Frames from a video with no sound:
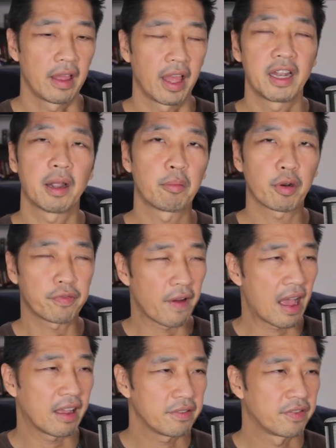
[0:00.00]
And number
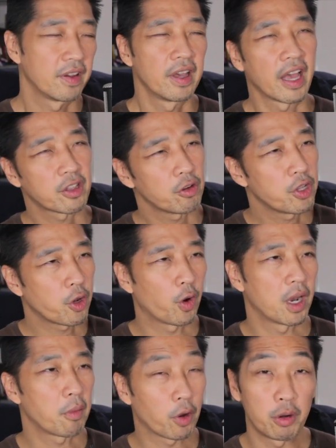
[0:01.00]
five, ito hindi ko
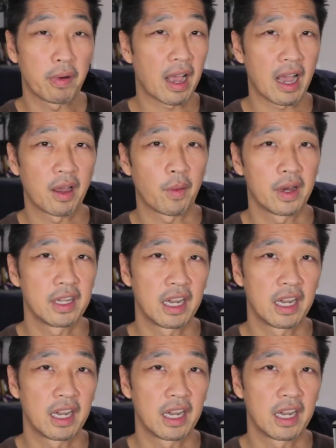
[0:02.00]
alam kung ano magagawa